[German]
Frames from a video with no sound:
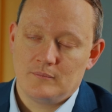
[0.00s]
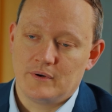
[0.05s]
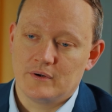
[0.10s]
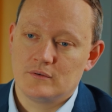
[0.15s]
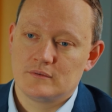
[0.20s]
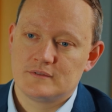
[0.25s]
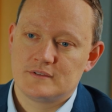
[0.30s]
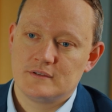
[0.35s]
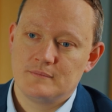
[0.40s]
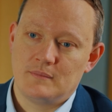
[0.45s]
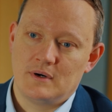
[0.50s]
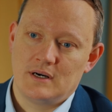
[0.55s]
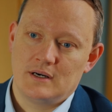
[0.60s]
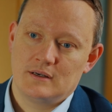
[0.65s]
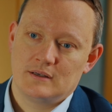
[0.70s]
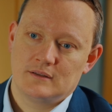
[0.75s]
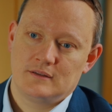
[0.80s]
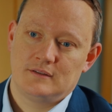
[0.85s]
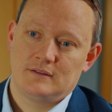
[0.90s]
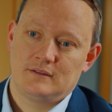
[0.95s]
Bei uns im
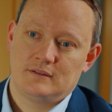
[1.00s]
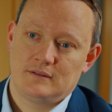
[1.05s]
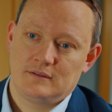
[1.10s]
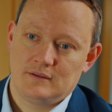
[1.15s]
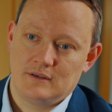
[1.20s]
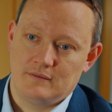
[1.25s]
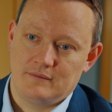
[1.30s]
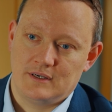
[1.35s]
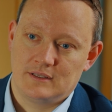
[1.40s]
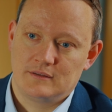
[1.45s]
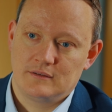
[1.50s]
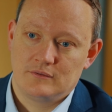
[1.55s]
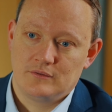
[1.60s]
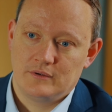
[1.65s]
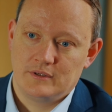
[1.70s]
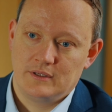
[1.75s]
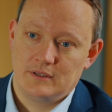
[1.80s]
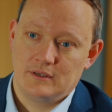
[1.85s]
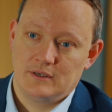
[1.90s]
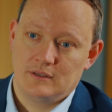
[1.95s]
Markt erwartet
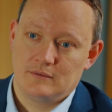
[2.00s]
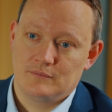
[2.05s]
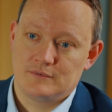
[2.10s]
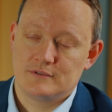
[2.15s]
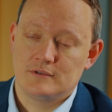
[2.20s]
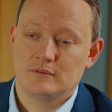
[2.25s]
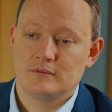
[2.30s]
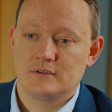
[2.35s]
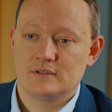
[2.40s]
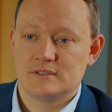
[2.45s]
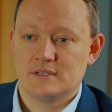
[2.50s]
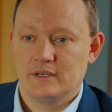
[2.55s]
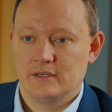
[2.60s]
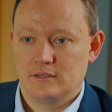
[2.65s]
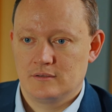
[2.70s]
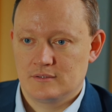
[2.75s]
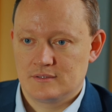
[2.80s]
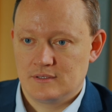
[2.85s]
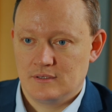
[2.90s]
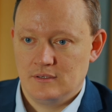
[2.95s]
euch ein besonderes
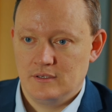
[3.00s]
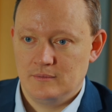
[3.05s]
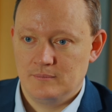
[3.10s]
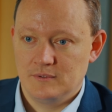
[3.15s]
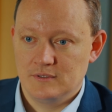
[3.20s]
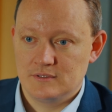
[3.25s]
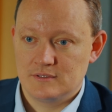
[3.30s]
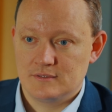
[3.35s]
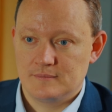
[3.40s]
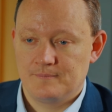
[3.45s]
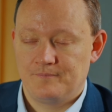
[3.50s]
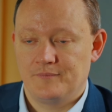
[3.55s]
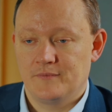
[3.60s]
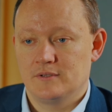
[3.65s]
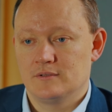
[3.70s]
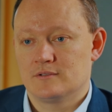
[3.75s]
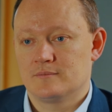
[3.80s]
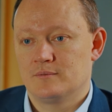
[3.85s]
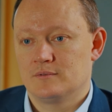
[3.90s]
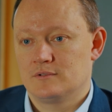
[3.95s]
Einkaufserlebnis,
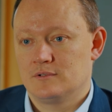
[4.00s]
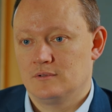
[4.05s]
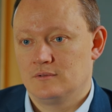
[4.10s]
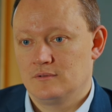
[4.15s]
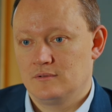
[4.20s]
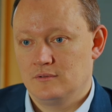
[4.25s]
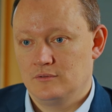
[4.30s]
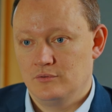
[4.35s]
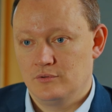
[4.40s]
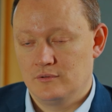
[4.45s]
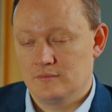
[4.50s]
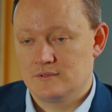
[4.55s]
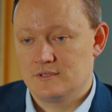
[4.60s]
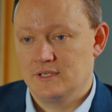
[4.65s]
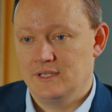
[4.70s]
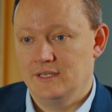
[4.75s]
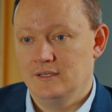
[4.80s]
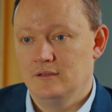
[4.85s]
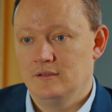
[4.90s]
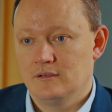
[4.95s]
insbesondere durch unser
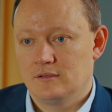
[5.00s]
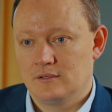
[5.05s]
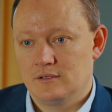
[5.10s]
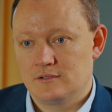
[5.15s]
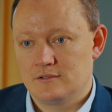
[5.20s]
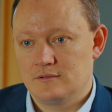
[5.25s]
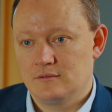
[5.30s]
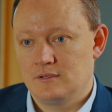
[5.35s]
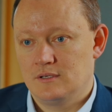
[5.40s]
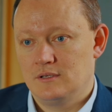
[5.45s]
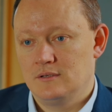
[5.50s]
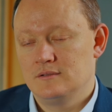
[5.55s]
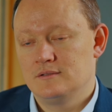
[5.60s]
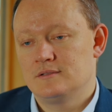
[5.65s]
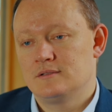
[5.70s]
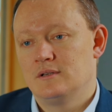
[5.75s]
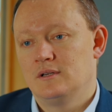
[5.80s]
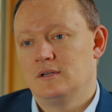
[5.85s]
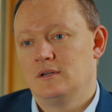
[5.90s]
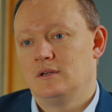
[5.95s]
internationales,
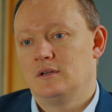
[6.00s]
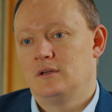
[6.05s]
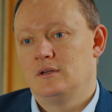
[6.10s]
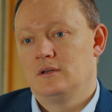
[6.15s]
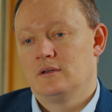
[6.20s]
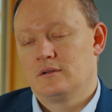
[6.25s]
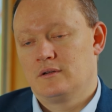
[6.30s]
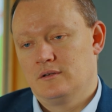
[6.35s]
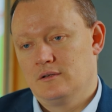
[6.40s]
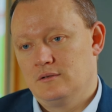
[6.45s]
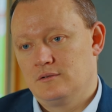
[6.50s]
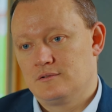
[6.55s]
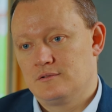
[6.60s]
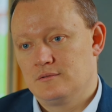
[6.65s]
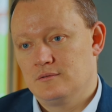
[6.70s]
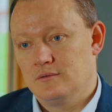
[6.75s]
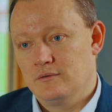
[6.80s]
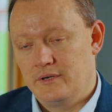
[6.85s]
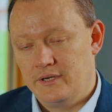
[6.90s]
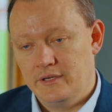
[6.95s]

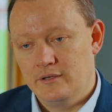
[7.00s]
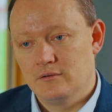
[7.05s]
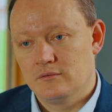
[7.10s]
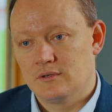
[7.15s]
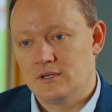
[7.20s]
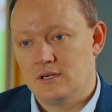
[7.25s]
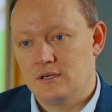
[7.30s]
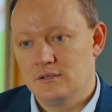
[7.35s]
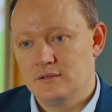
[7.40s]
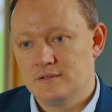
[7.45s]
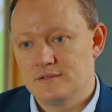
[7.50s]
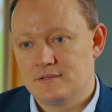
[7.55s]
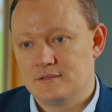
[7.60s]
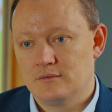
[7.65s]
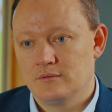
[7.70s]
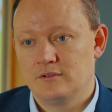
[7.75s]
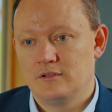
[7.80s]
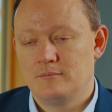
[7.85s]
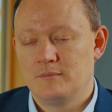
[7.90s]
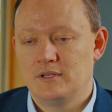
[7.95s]
genauso regionales
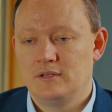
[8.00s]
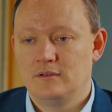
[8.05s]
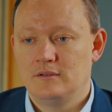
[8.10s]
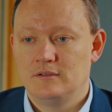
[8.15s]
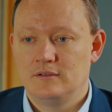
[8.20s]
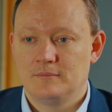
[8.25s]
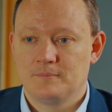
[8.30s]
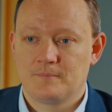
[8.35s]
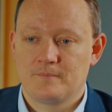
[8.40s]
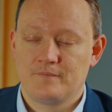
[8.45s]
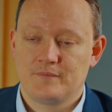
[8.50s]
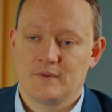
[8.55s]
Sortiment